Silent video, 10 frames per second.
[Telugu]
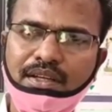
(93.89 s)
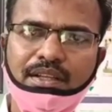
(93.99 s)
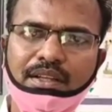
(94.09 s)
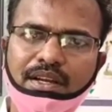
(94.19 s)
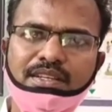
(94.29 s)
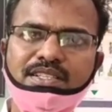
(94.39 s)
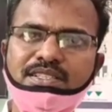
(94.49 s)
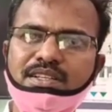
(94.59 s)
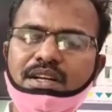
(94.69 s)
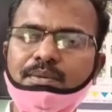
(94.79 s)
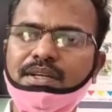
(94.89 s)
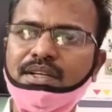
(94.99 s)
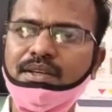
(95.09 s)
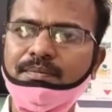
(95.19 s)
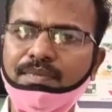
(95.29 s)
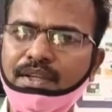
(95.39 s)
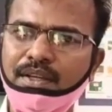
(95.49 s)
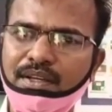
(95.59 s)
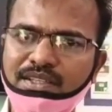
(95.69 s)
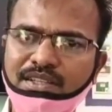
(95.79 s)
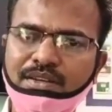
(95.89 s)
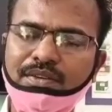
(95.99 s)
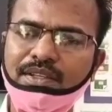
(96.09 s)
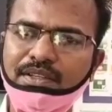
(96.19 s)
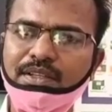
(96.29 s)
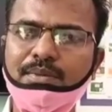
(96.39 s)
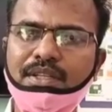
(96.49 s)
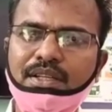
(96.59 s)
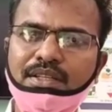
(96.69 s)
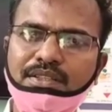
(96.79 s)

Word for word: ఇది రెయిన్ సీజన్ కాబట్టి కష్టతరమైంది దీని మీద